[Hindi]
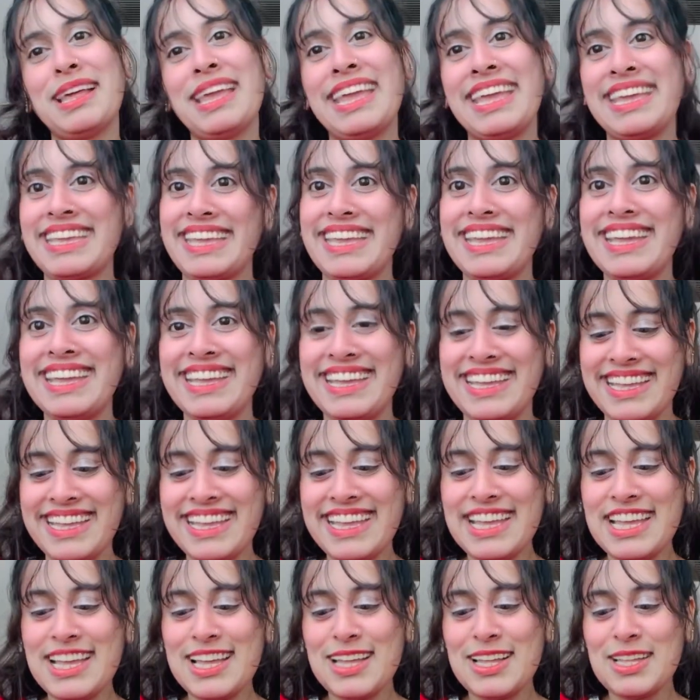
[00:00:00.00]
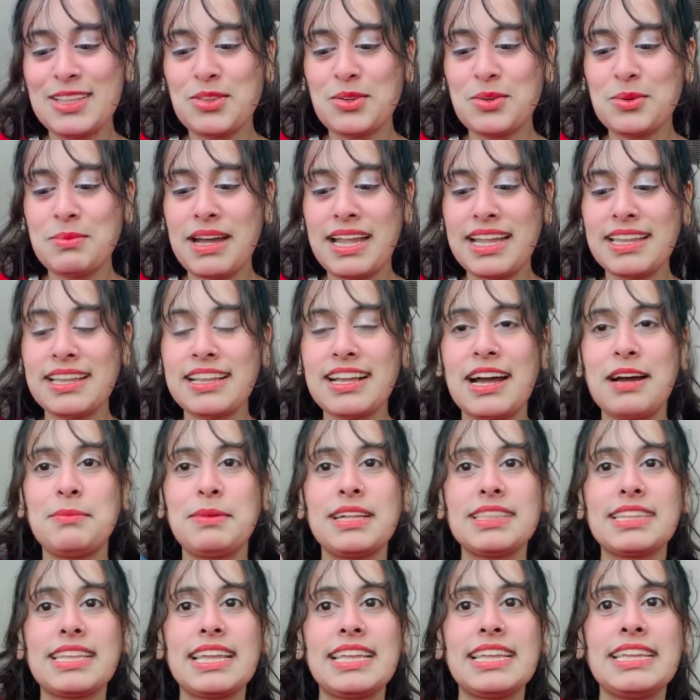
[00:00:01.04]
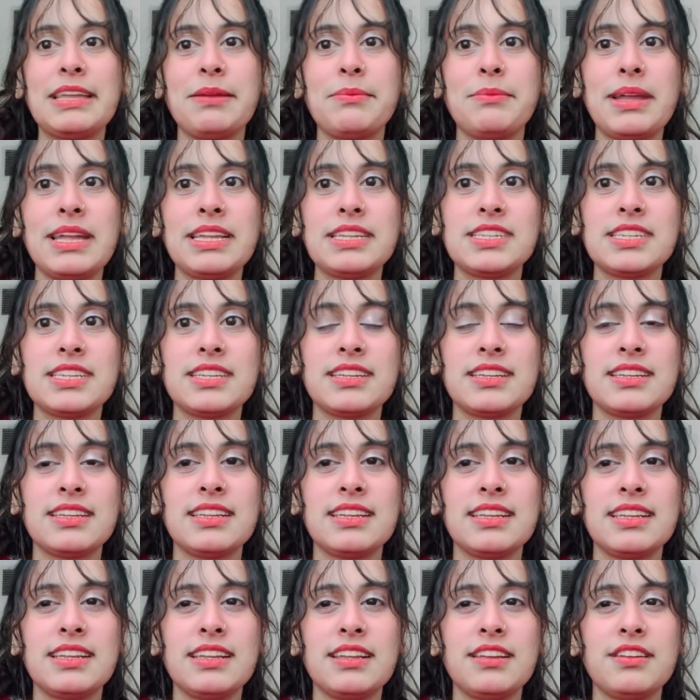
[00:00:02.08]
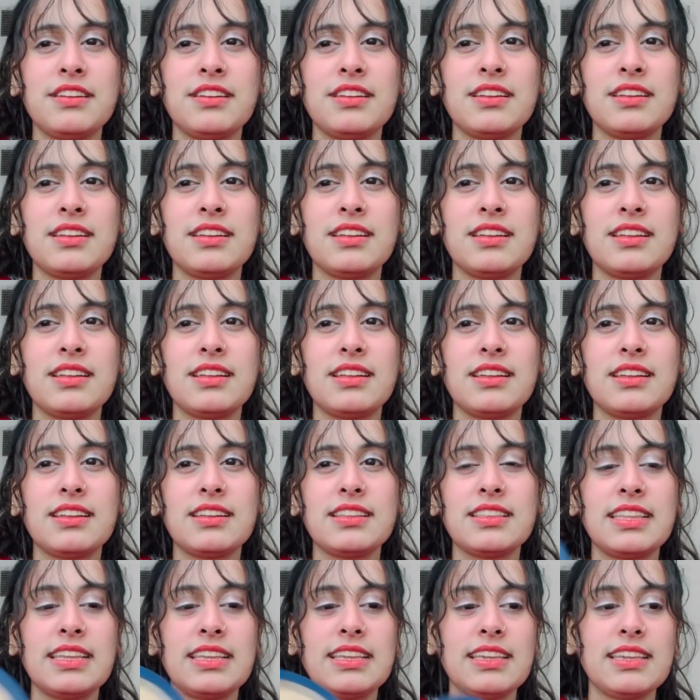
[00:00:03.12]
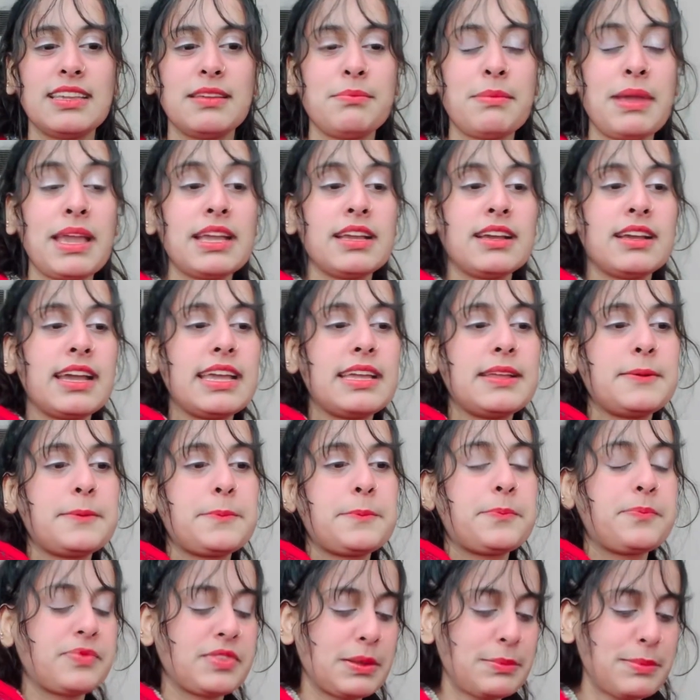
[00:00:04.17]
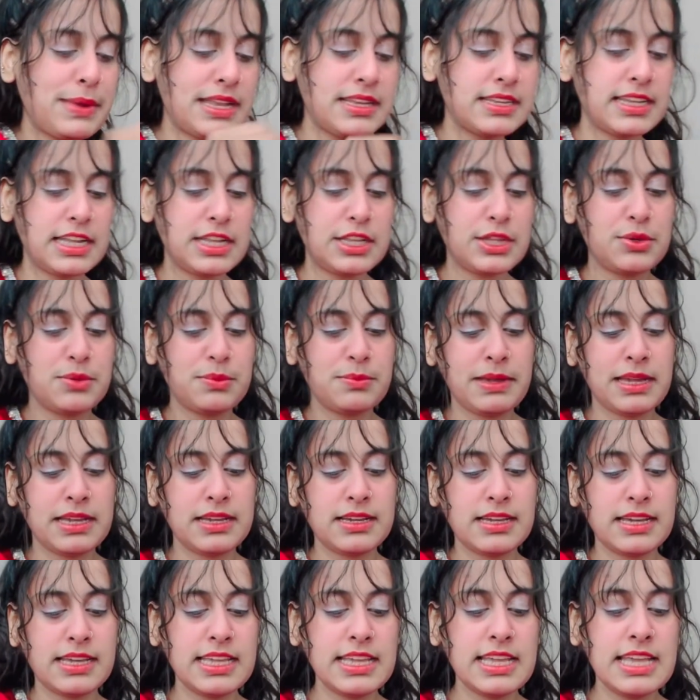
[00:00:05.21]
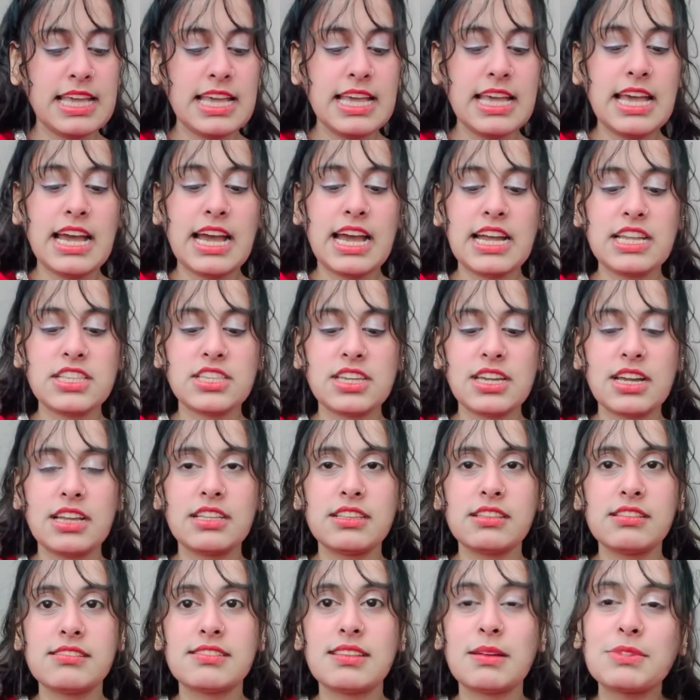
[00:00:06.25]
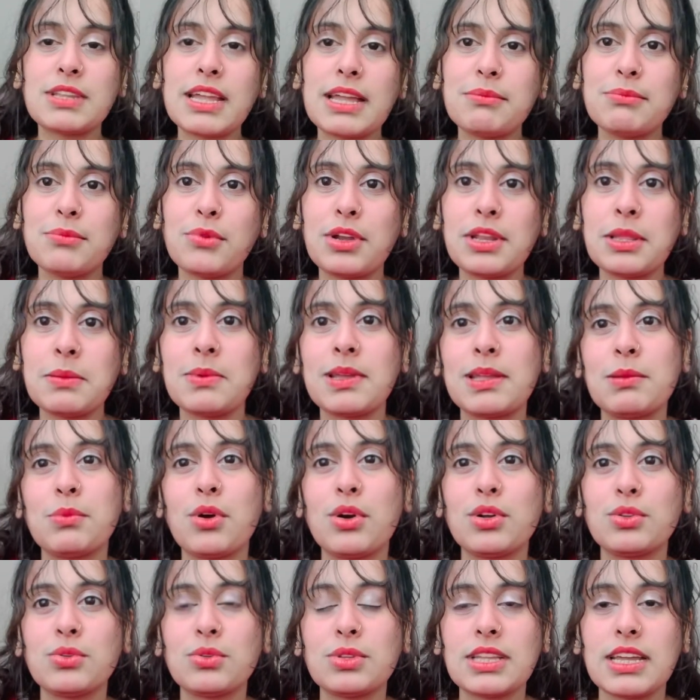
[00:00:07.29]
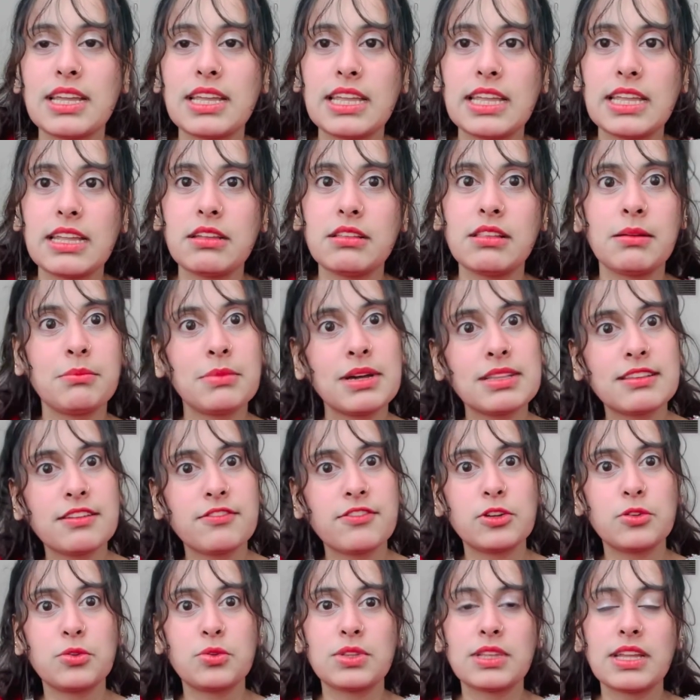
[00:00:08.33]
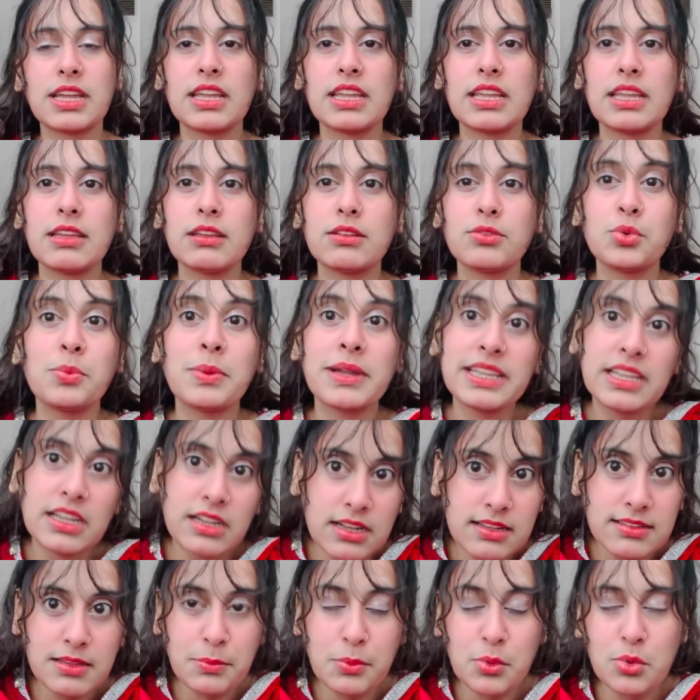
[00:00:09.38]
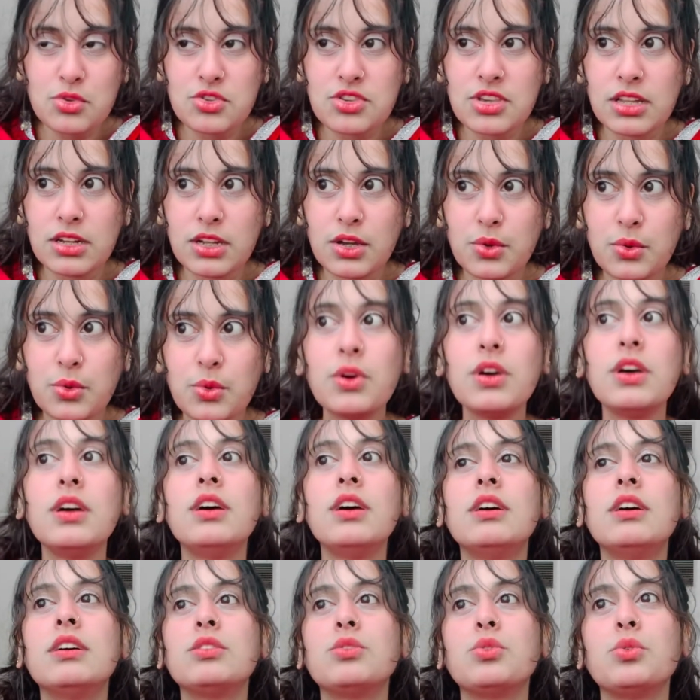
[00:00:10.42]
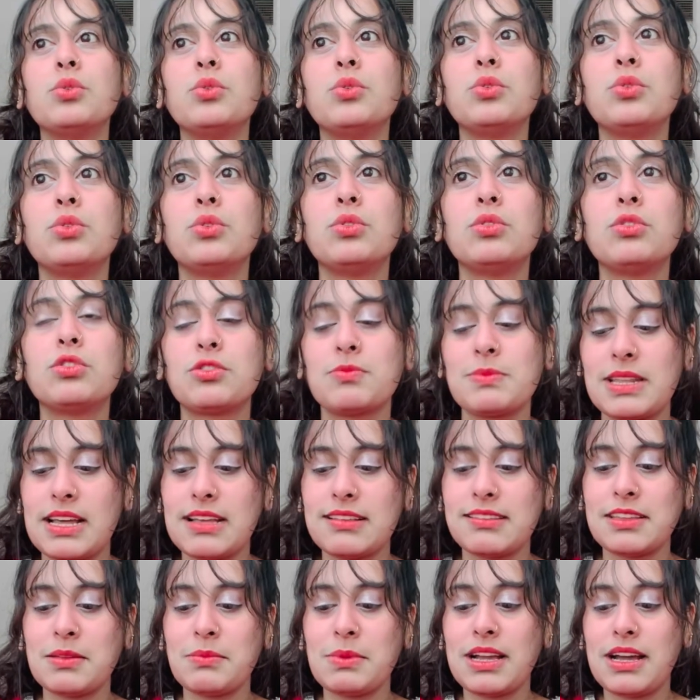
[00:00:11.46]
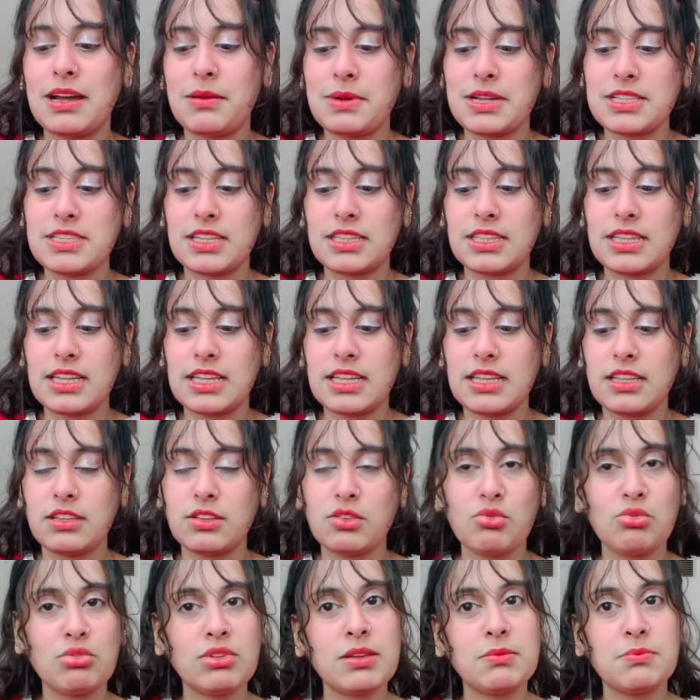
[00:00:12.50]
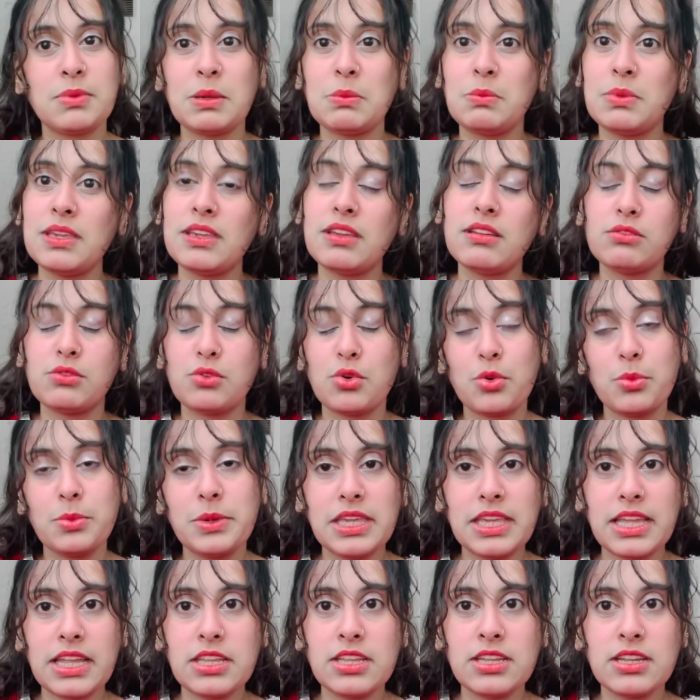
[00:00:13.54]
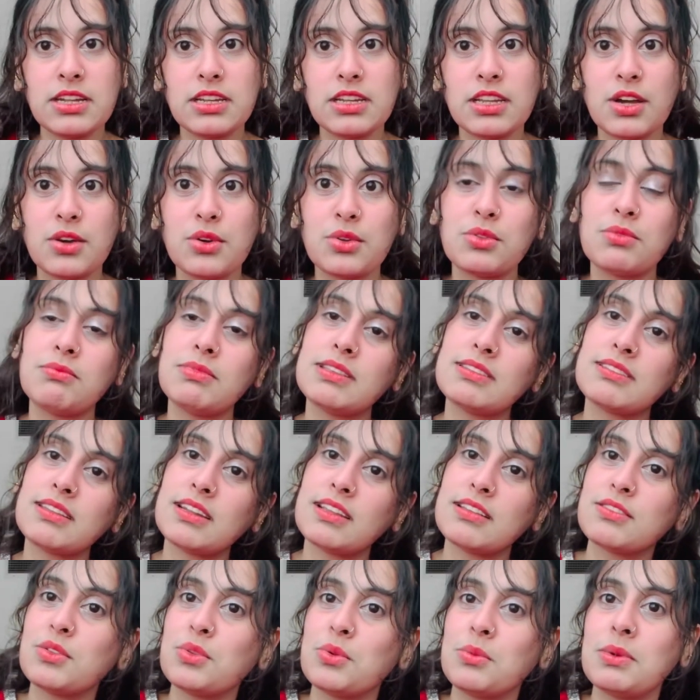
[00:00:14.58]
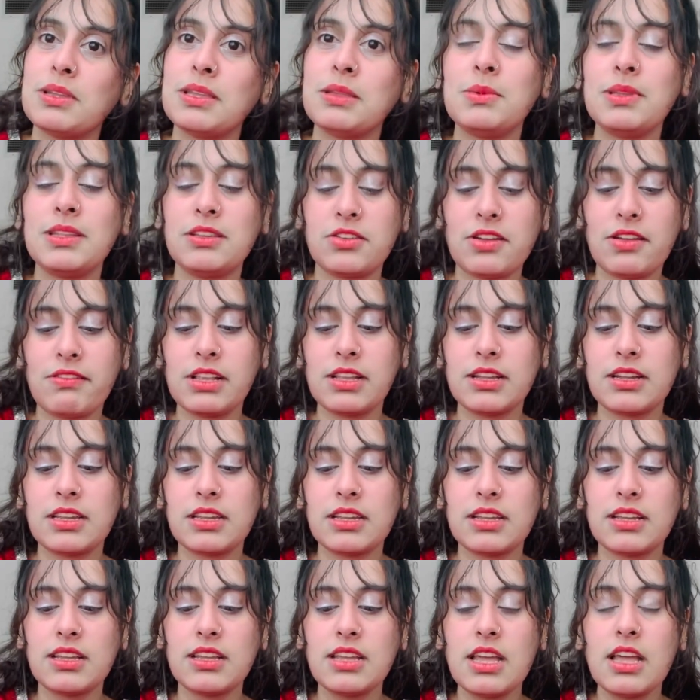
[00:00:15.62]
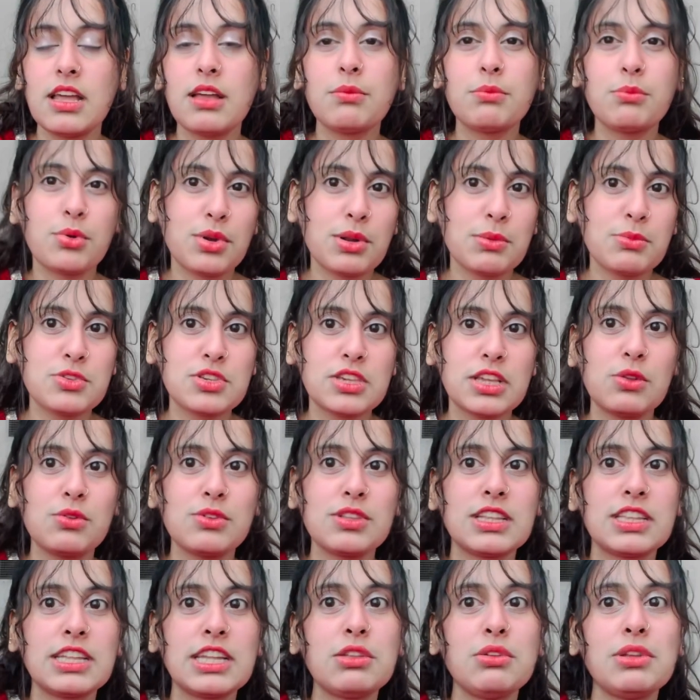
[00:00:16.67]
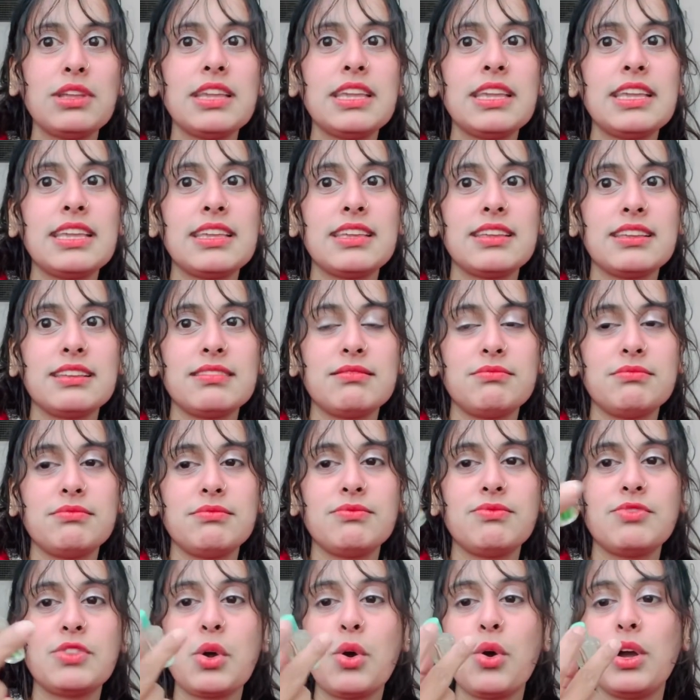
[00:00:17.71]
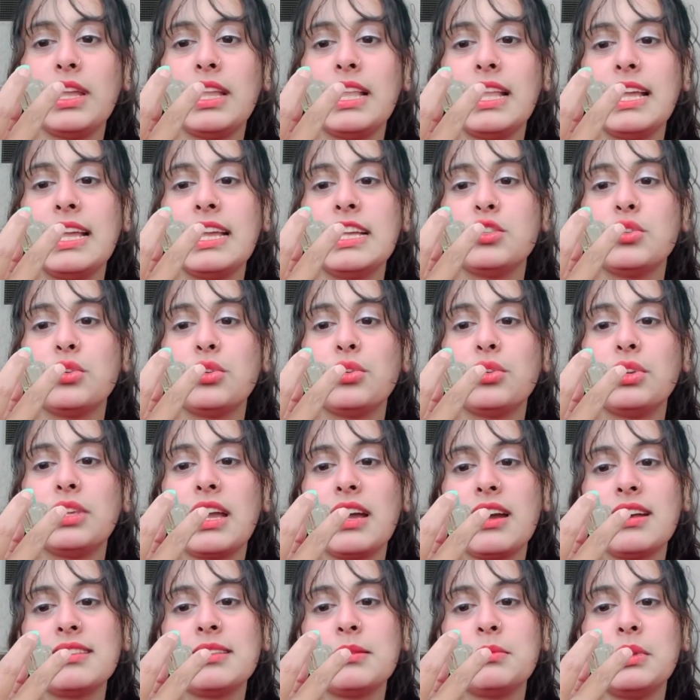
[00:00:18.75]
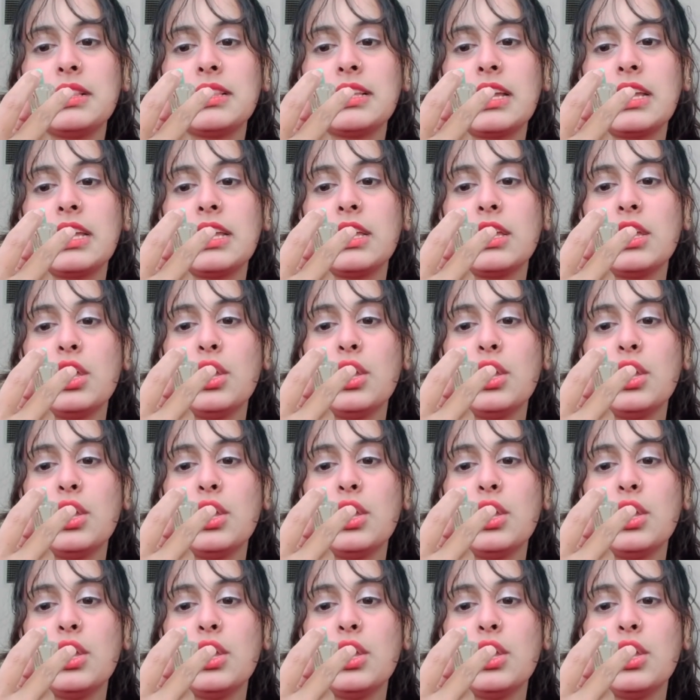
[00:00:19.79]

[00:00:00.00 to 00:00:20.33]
है कि तो बाहर काम आता है ये मैट देखिए मैट का मैट का मैट का है अच्छा समटाइम बॉडी पेन बहुत होता है लंबा सफ़र होता है दुबई अगर सपोज जाना हो तो उसमें रास्ते में काम आ जाता है क्योंकि बेबी को भी कैरी करना और किस तरह से दुबई भी ट्रैवल करना थोड़ा मुश्किल हो जाता है तो ये ऑयल है जो यहाँ से मिलता है